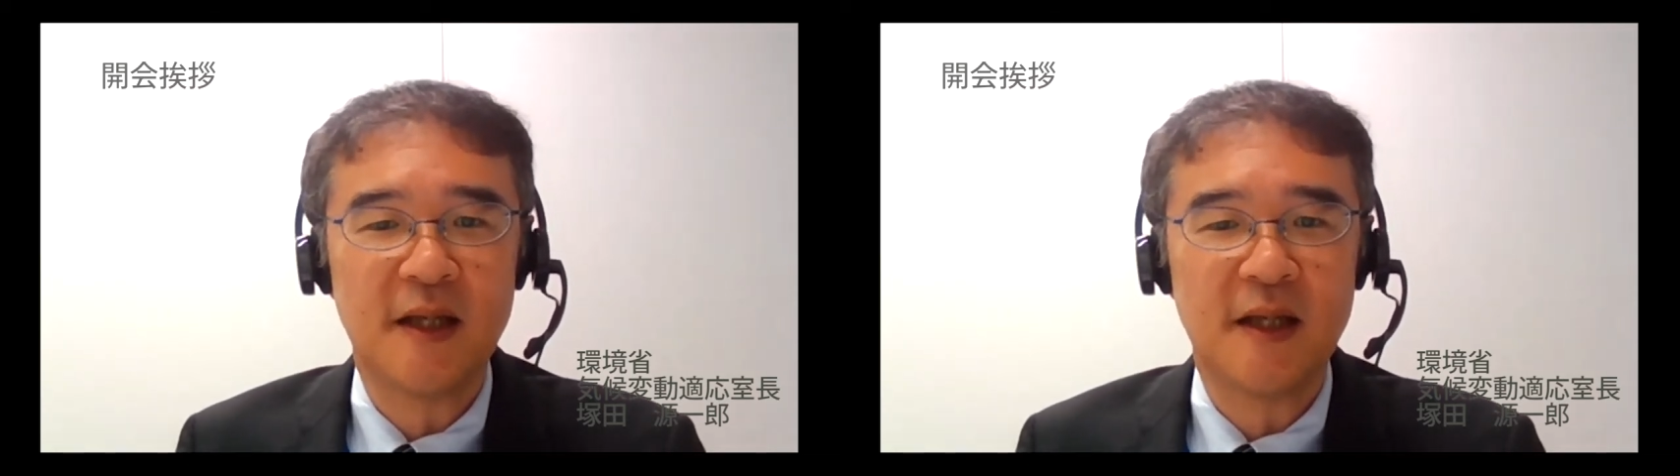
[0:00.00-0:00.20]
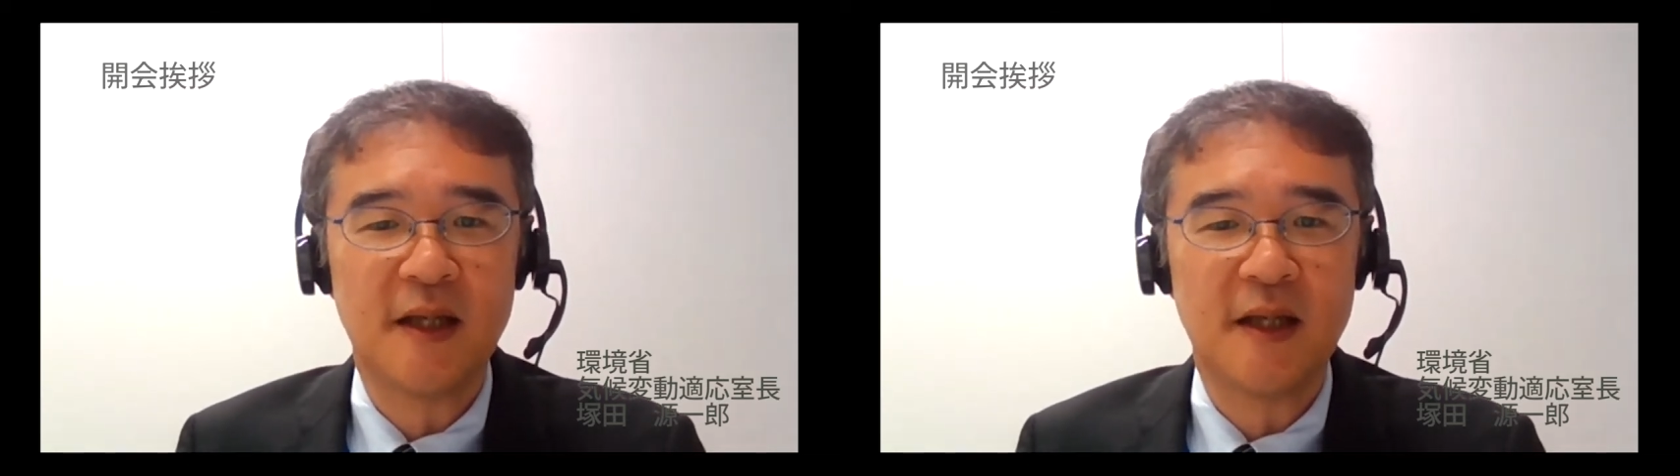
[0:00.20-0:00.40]

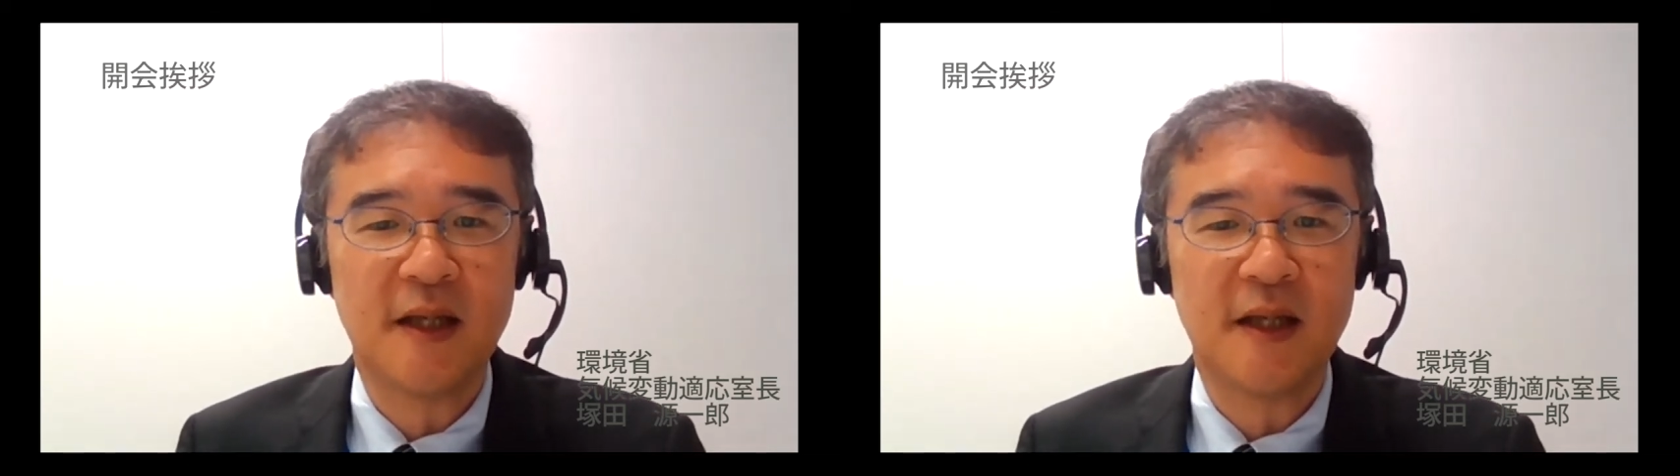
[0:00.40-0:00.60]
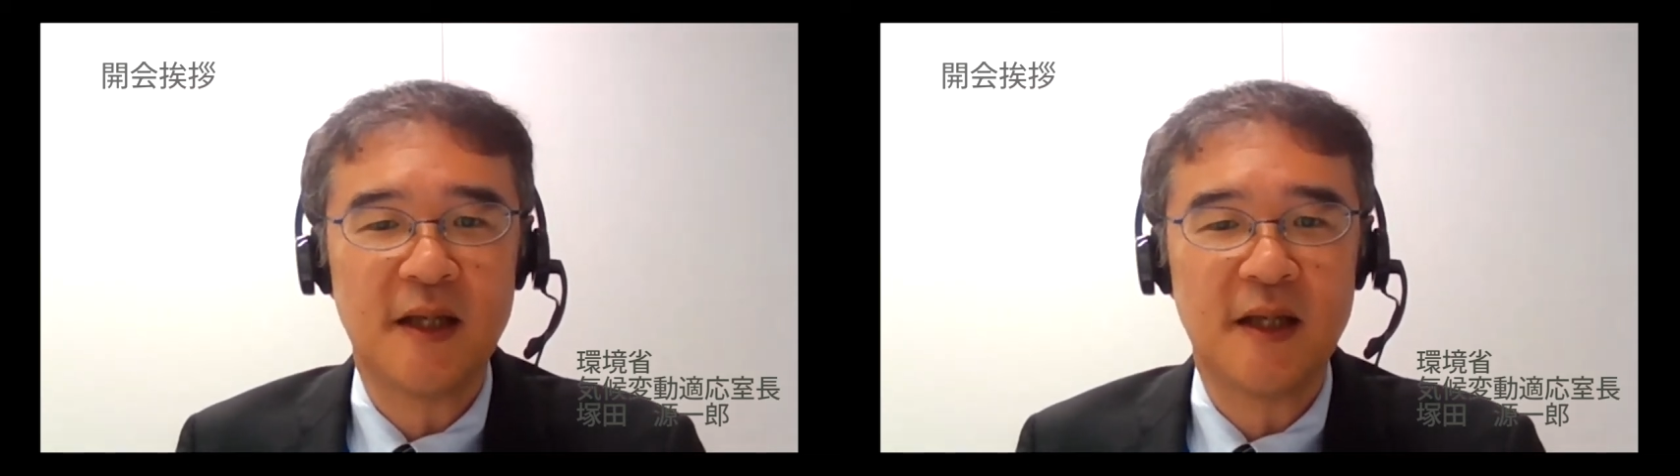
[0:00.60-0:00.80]
いうふうに言え
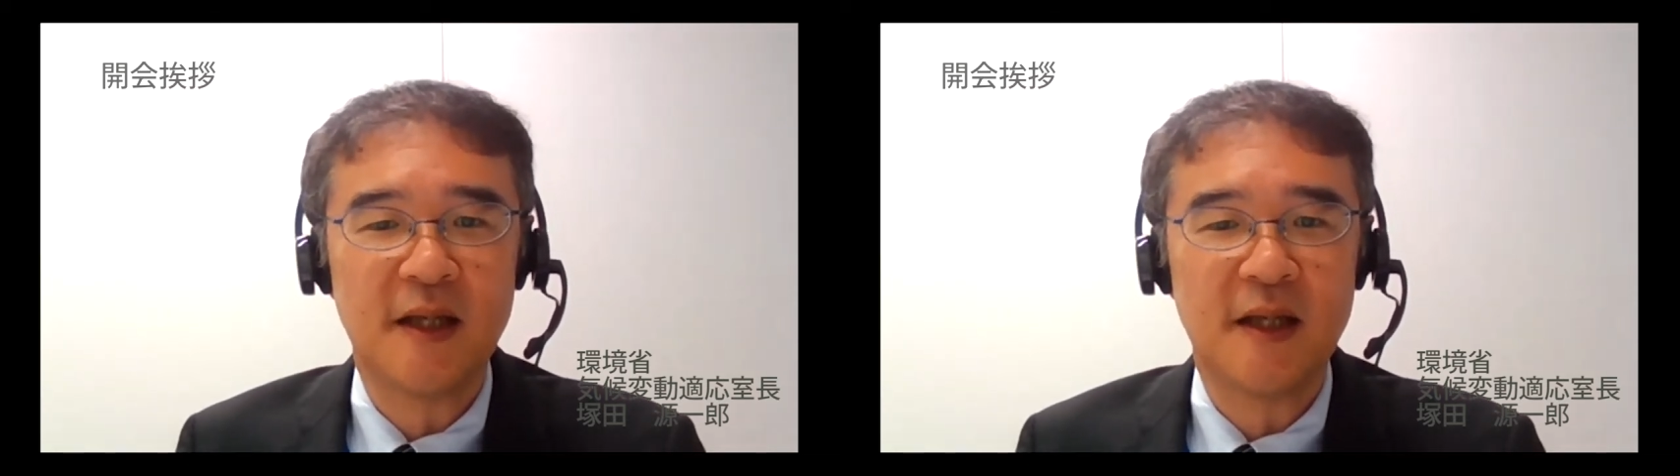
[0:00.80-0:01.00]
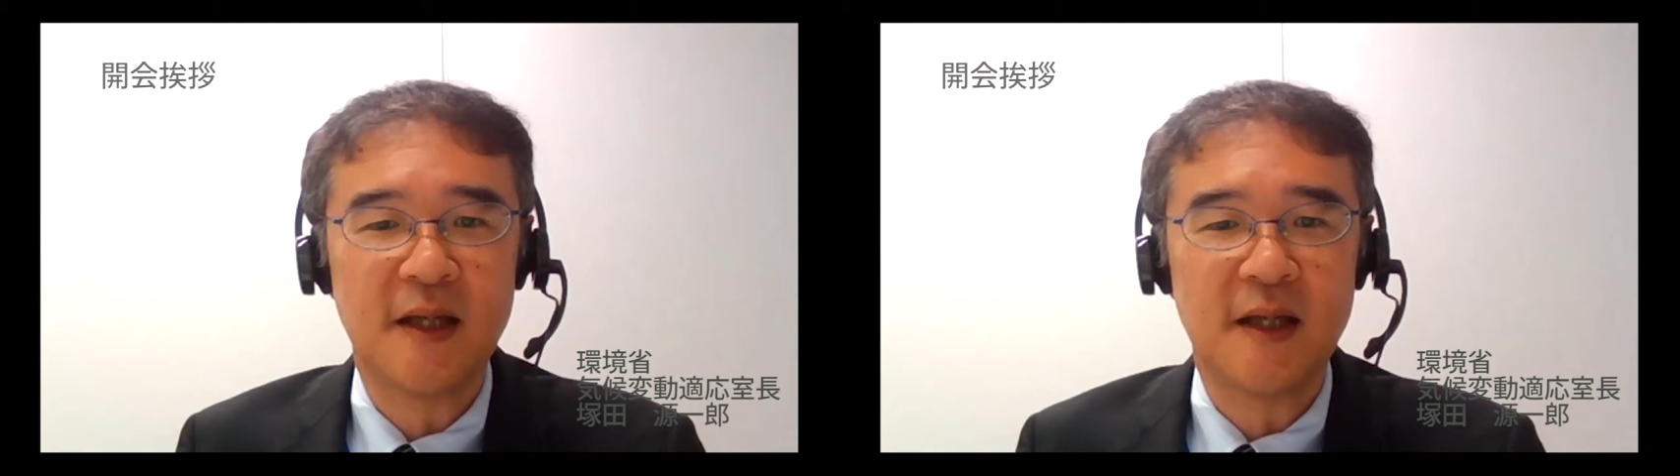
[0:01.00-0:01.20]
るかと思
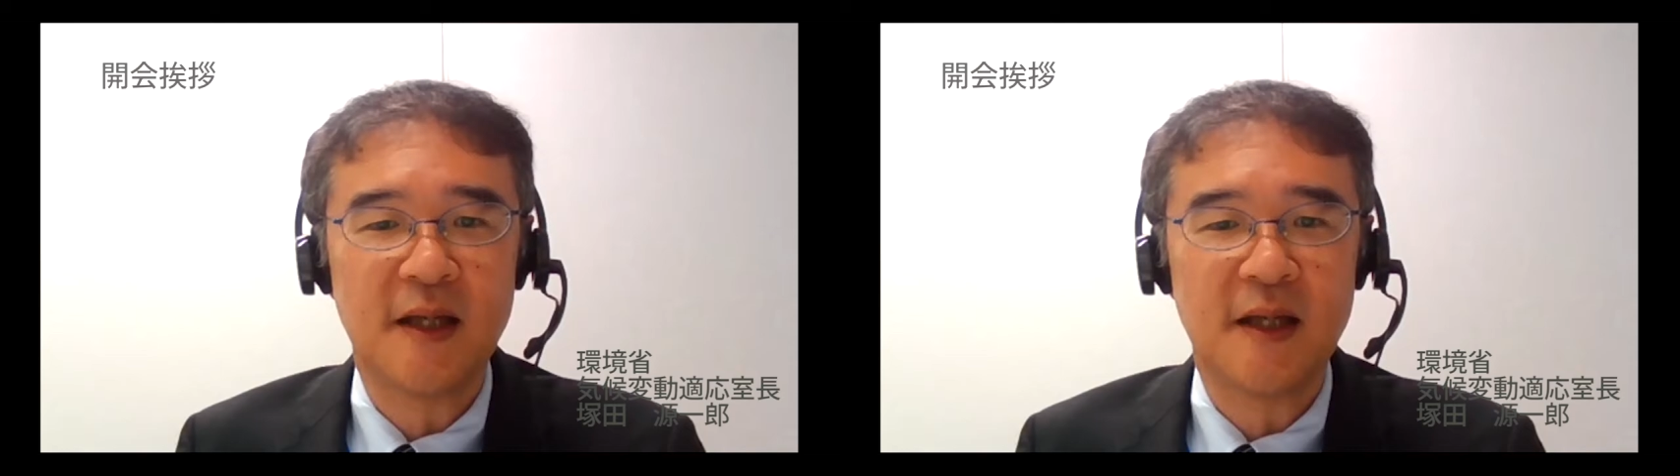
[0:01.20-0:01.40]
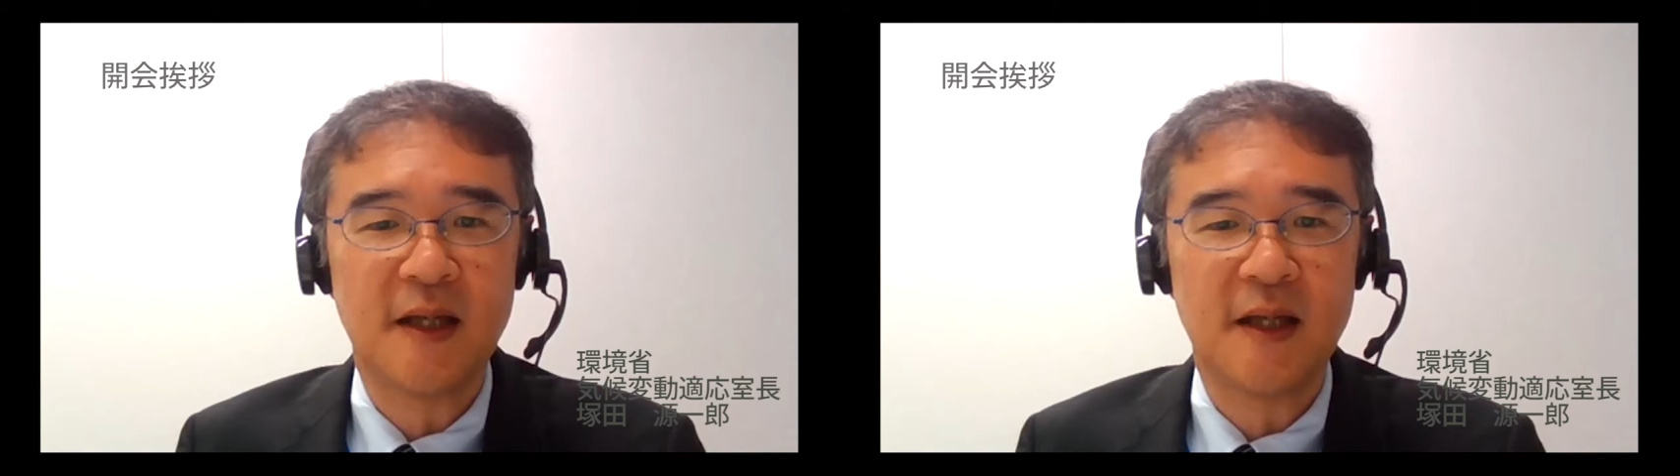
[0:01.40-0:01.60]
います。